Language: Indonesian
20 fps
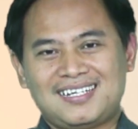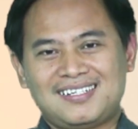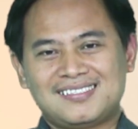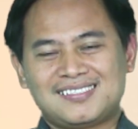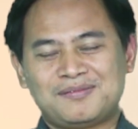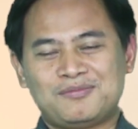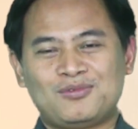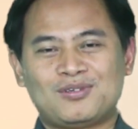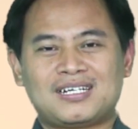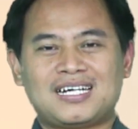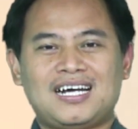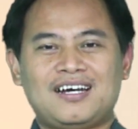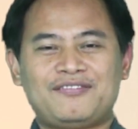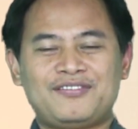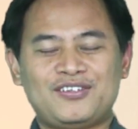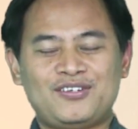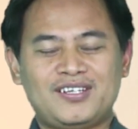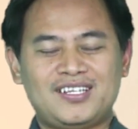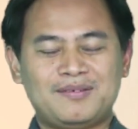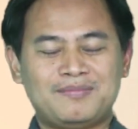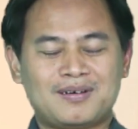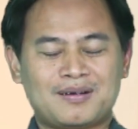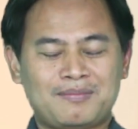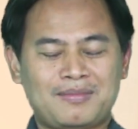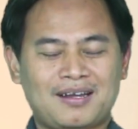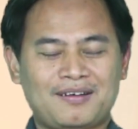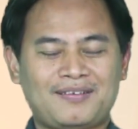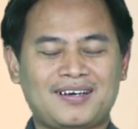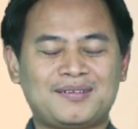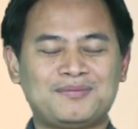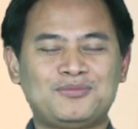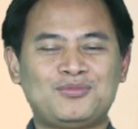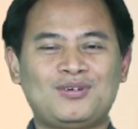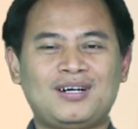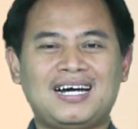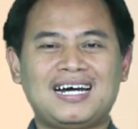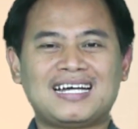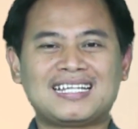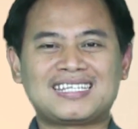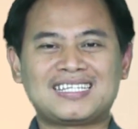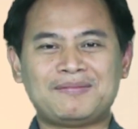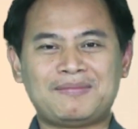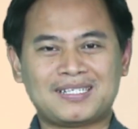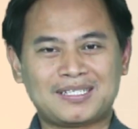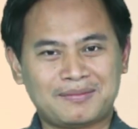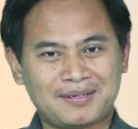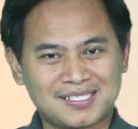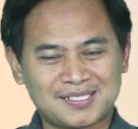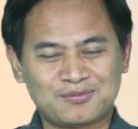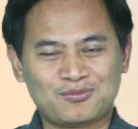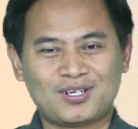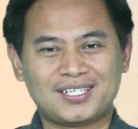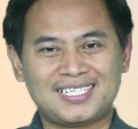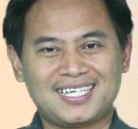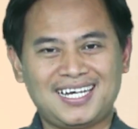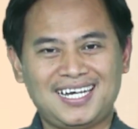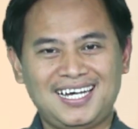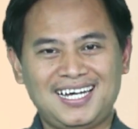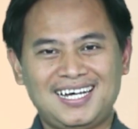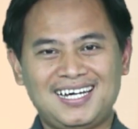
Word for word: Semoga video ini bermanfaat buat teman-teman semuanya.